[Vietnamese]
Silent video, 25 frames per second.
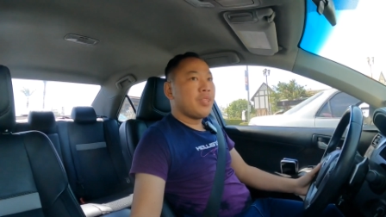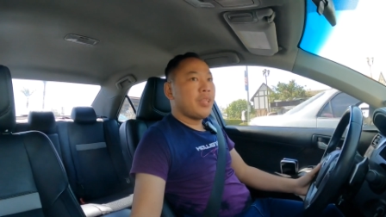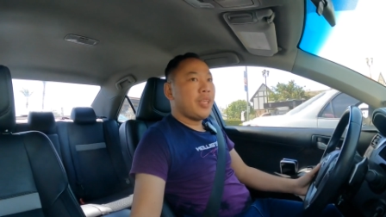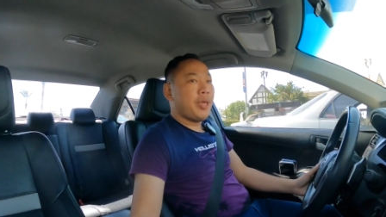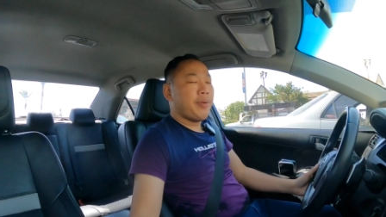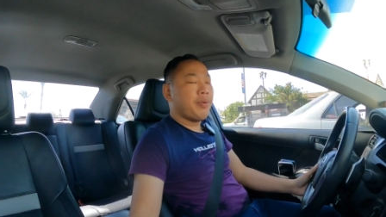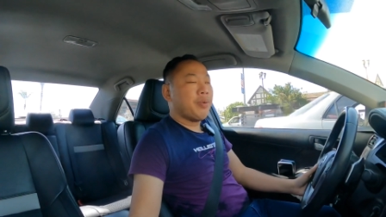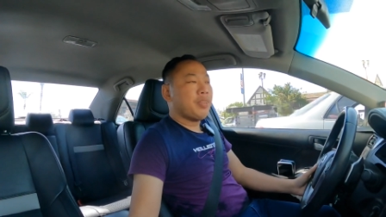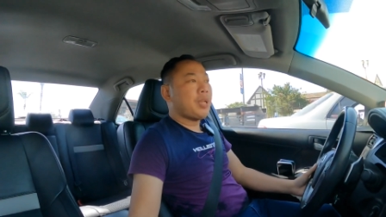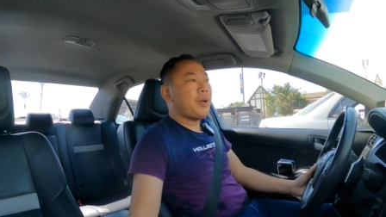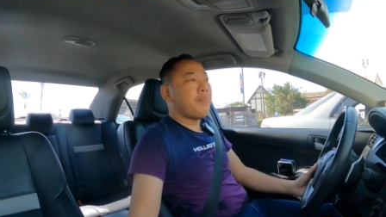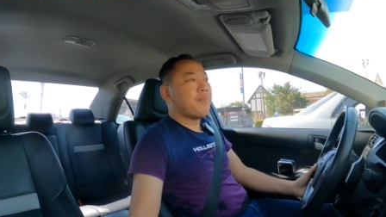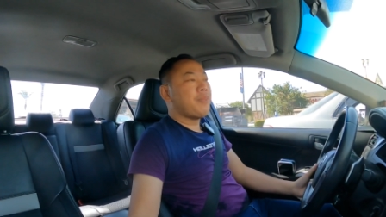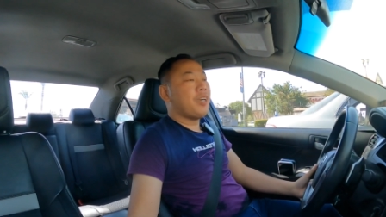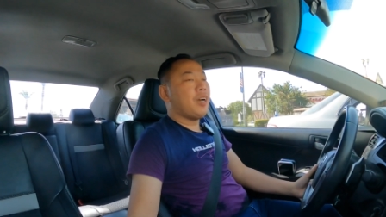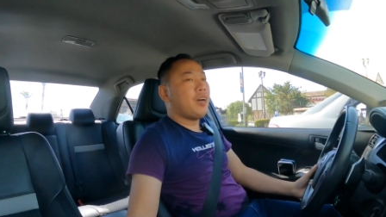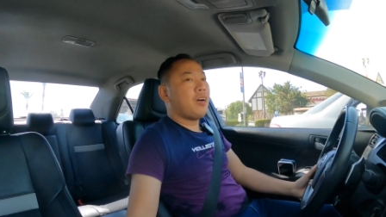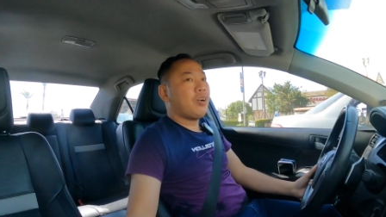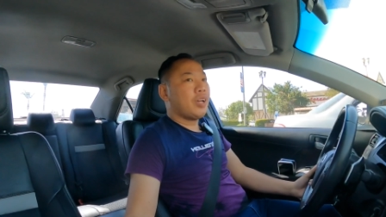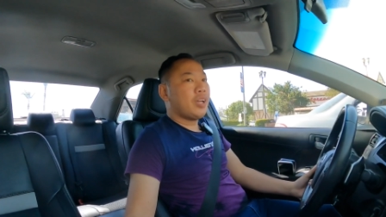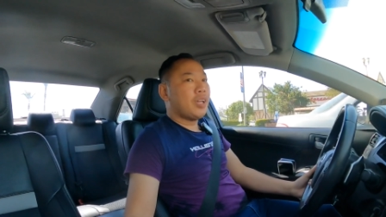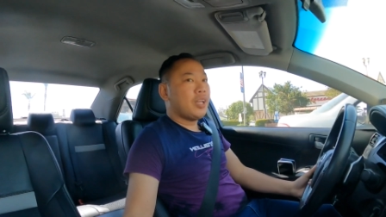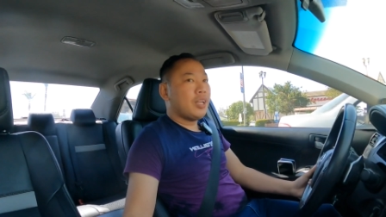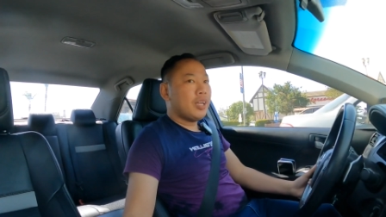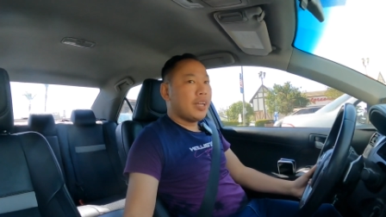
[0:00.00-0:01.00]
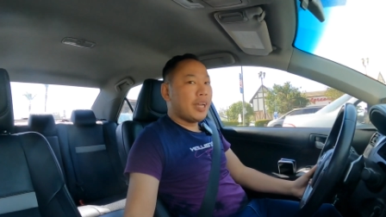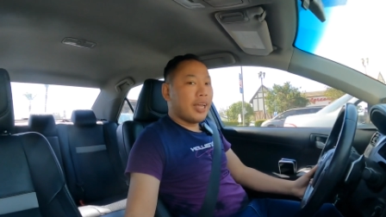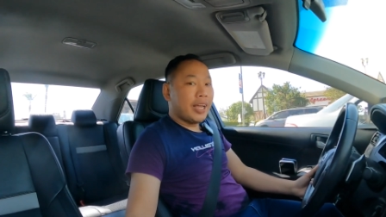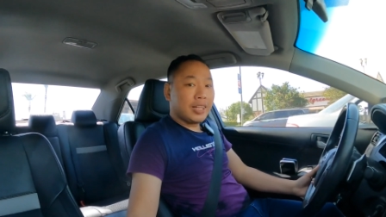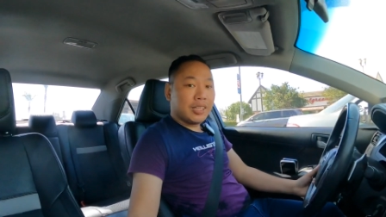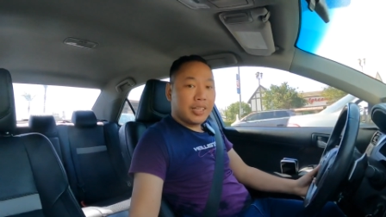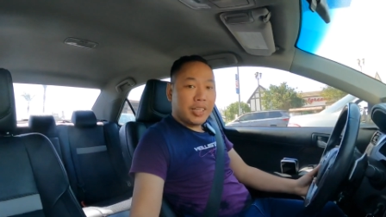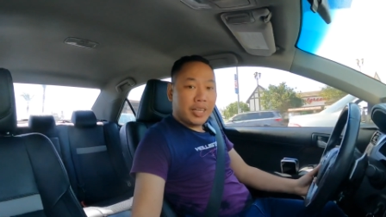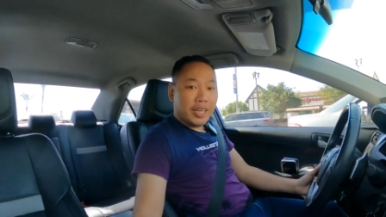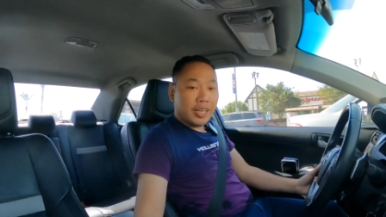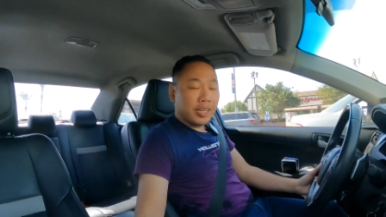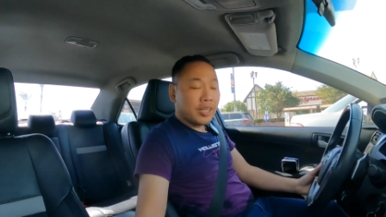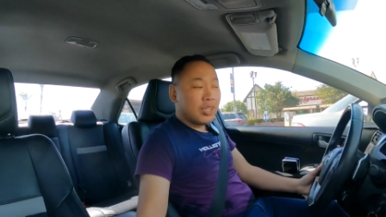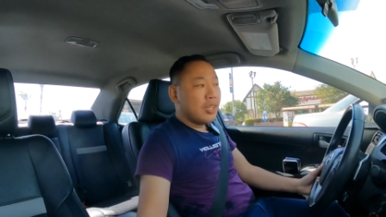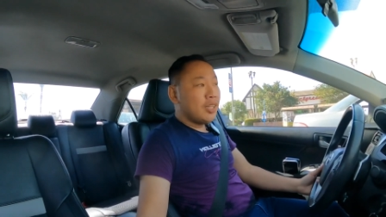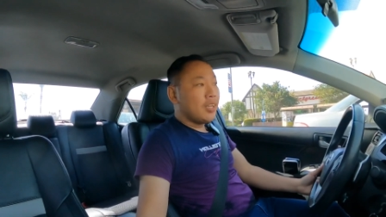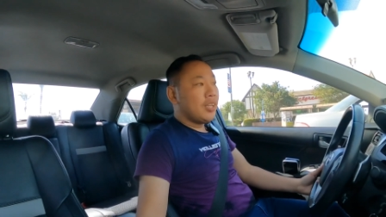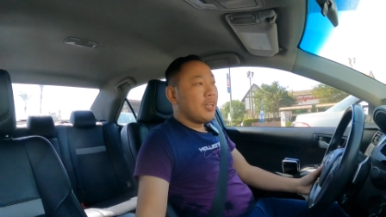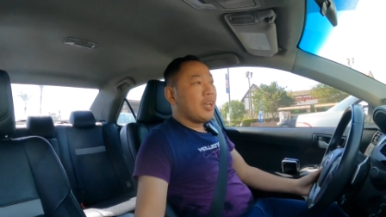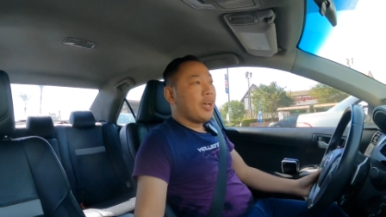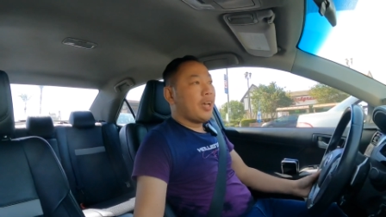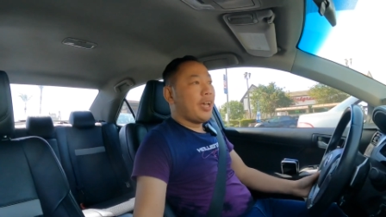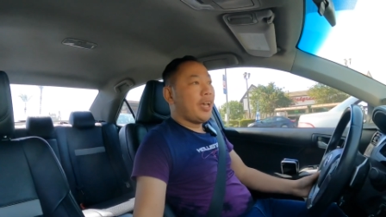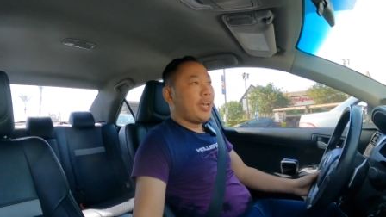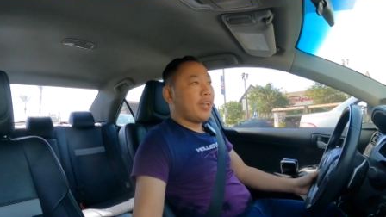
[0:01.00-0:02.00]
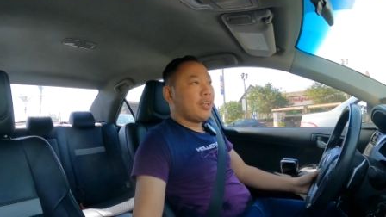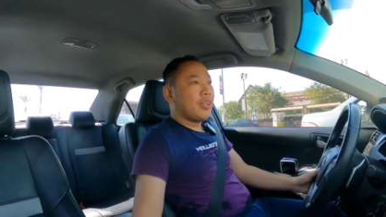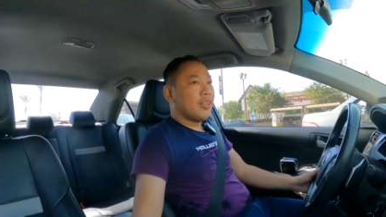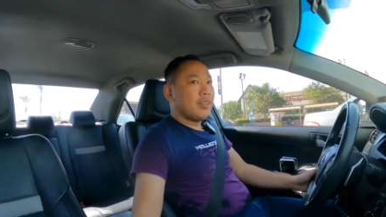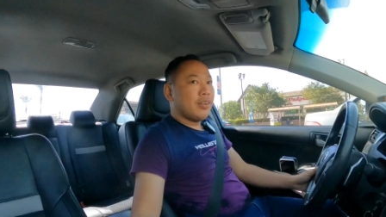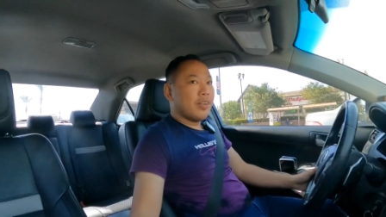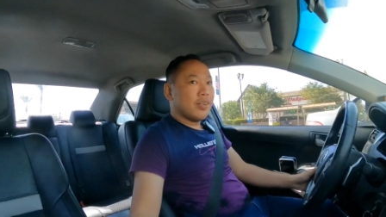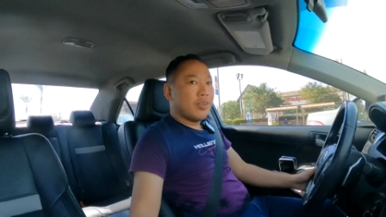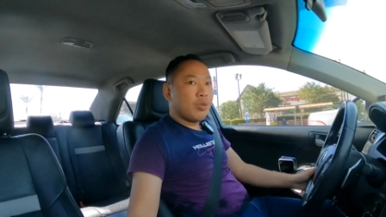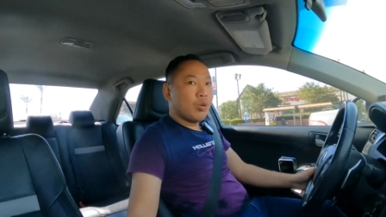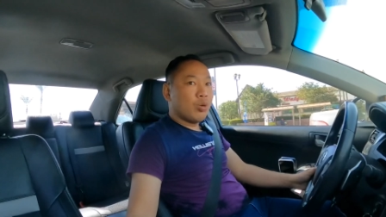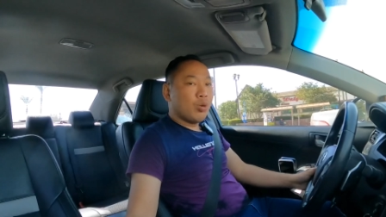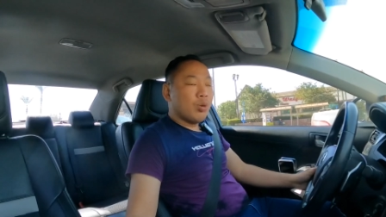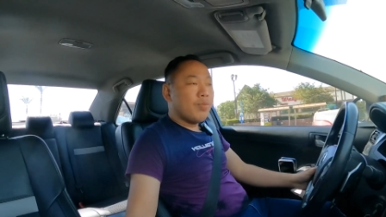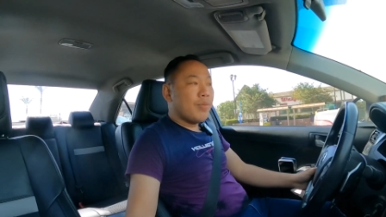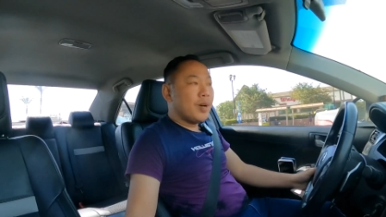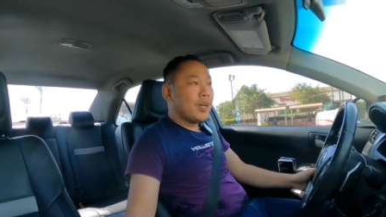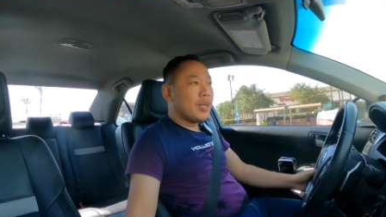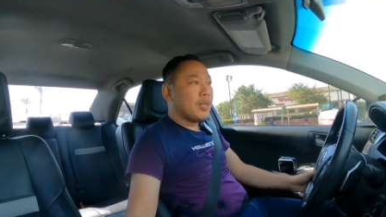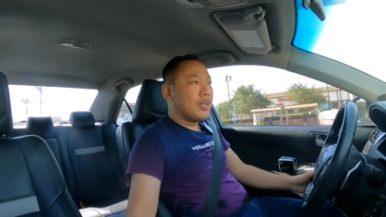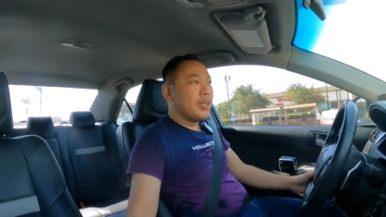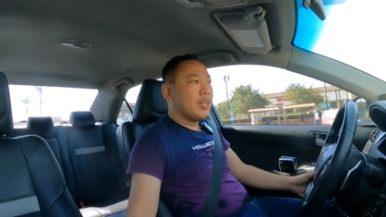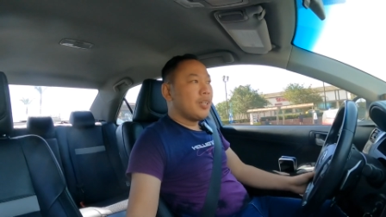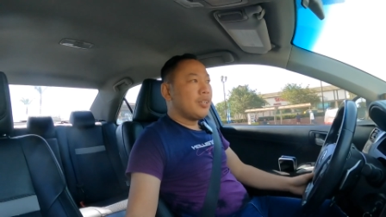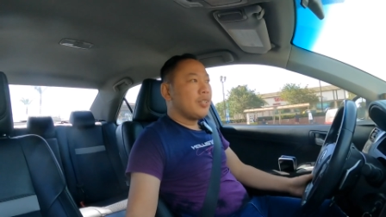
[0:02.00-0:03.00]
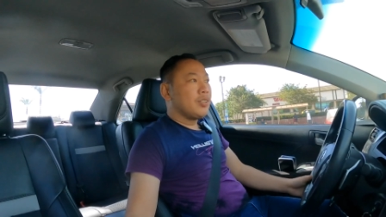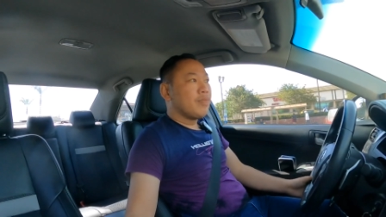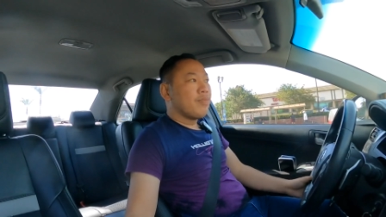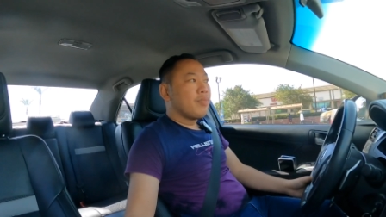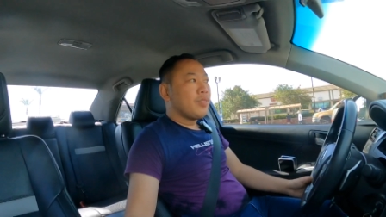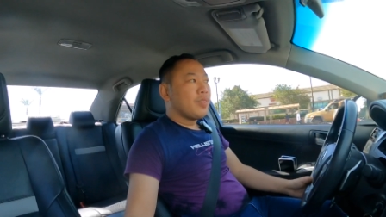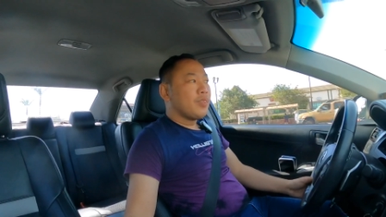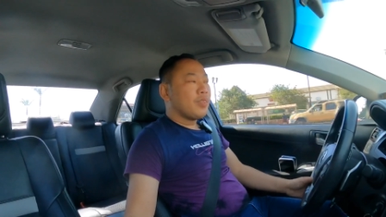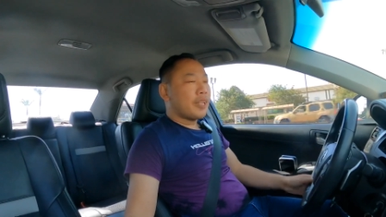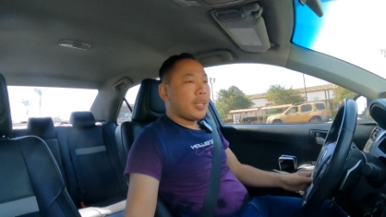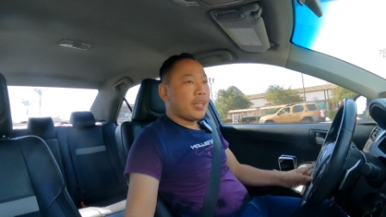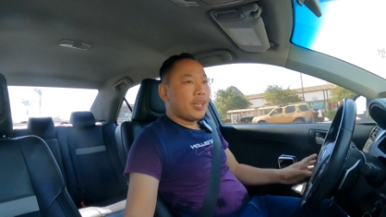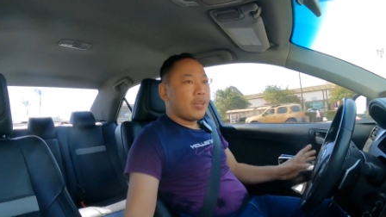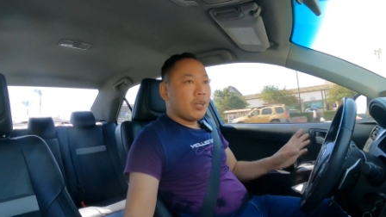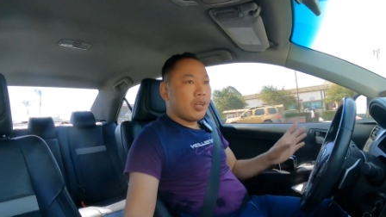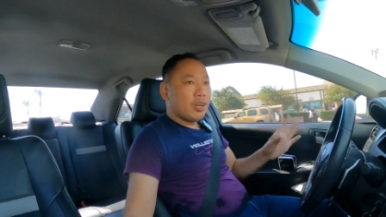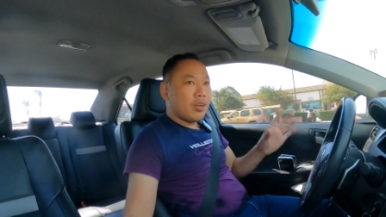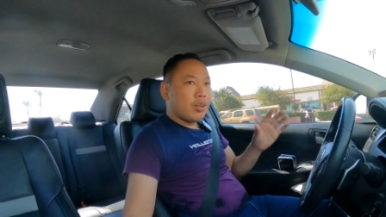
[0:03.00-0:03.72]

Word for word: em có thăm dò là cái đó hàng thiệt hàng là của bên à, tại